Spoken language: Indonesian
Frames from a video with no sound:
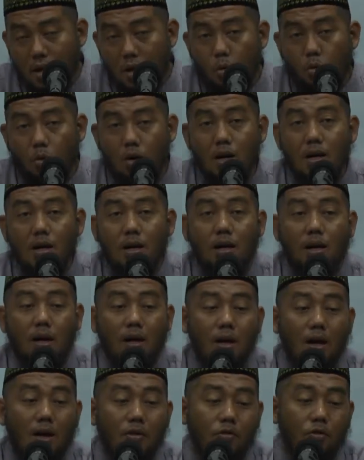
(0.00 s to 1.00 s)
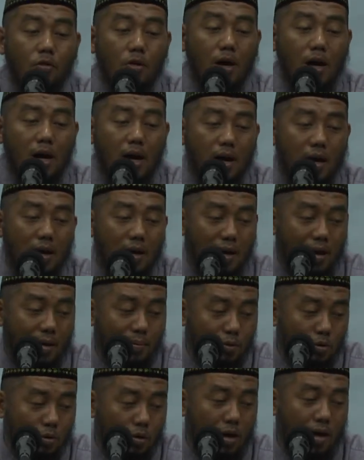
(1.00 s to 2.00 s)
Wal khalafu
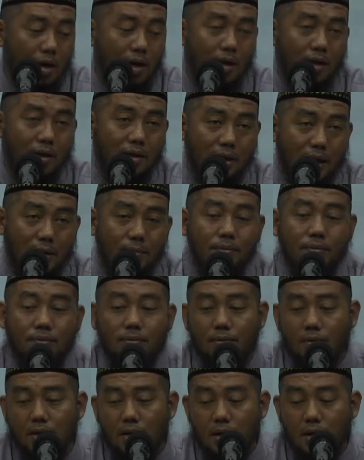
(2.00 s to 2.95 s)
a'lamu wa ahkam.